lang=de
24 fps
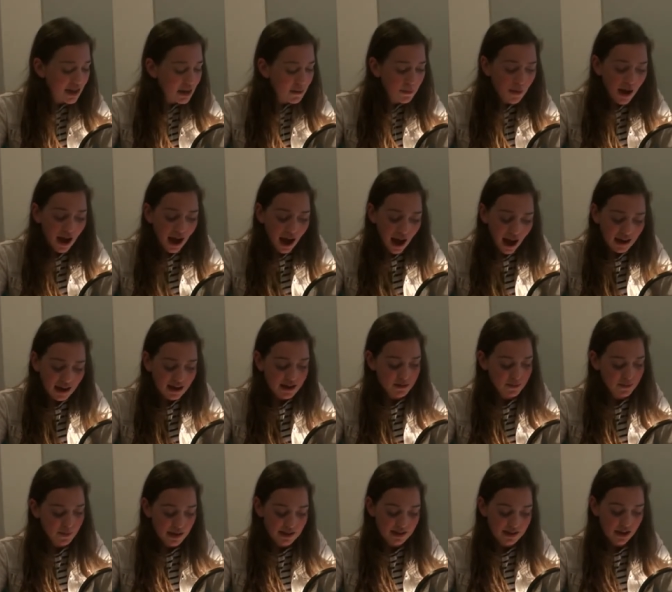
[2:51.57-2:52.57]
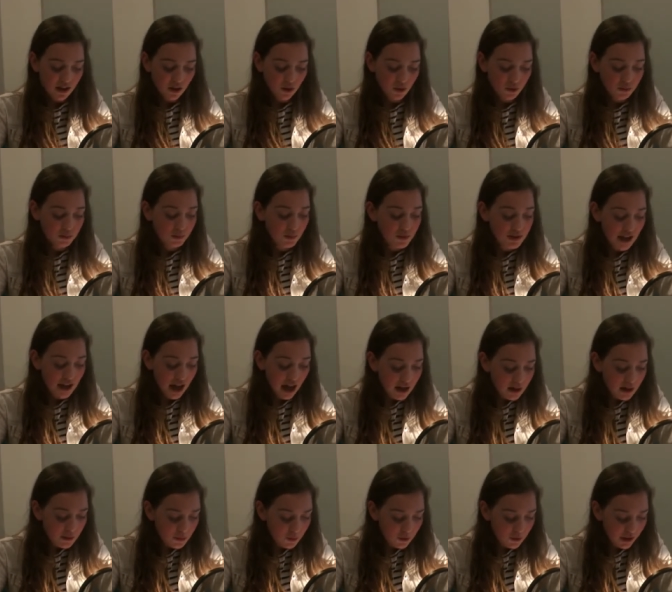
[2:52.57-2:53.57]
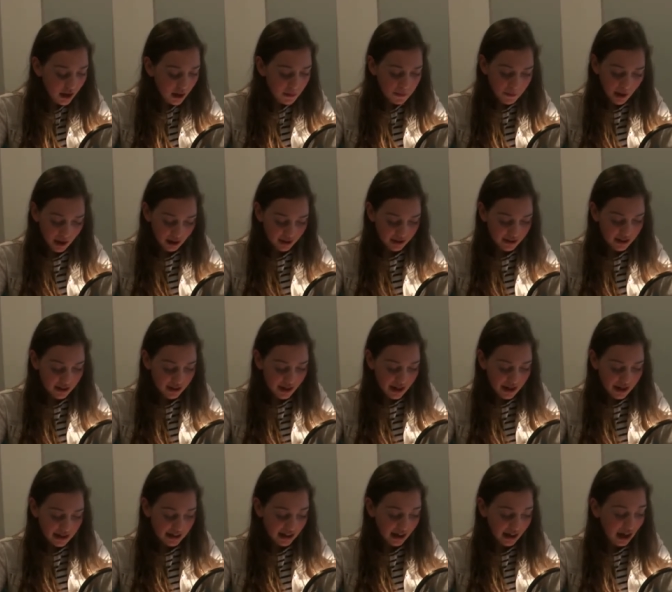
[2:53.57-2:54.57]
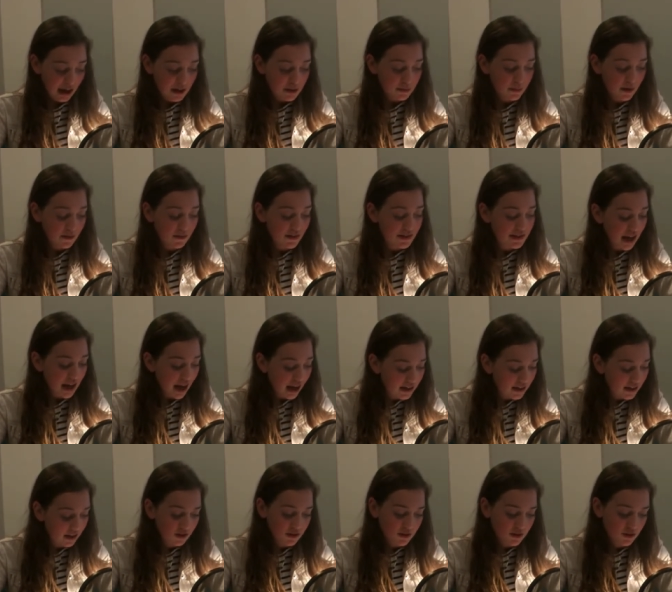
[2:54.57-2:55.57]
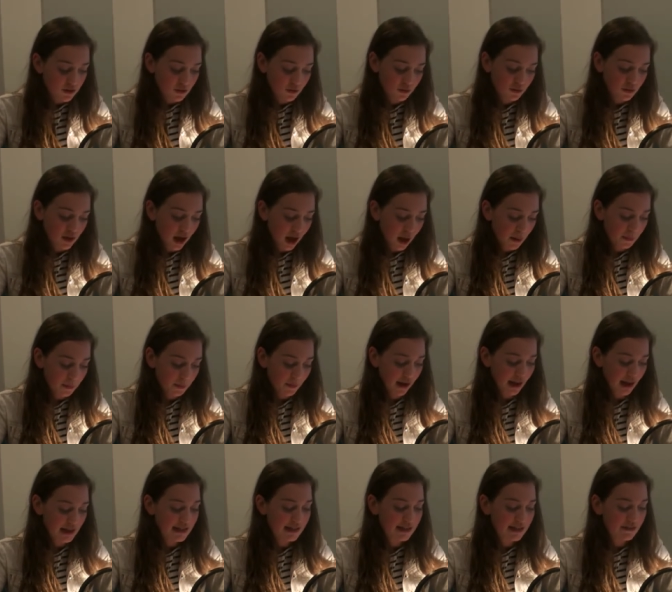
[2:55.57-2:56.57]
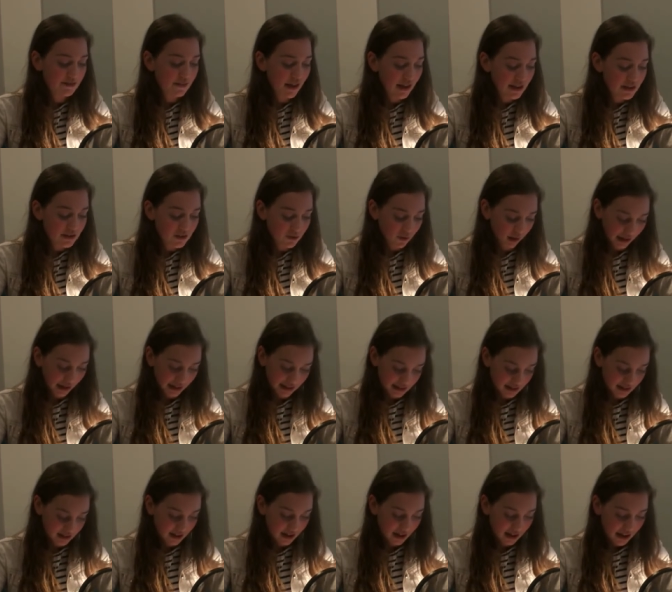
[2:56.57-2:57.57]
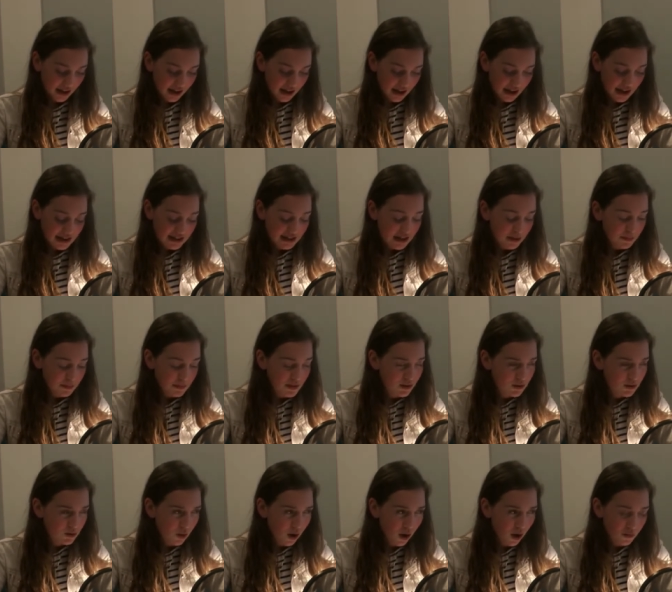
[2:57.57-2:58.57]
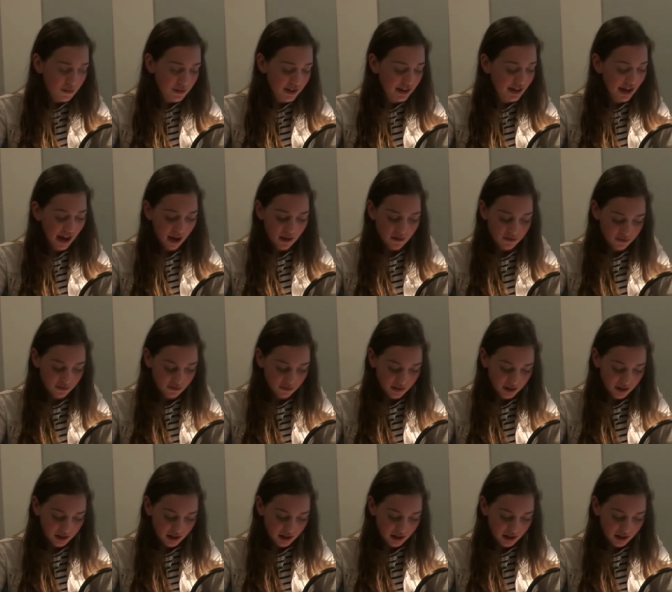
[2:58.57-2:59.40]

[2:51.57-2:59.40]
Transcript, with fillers: immer alles besser und muss alle blöd anmachen, die gerade mal was anderes zu tun haben, als die Welt zu retten. Das geht mir so auf die Nerven.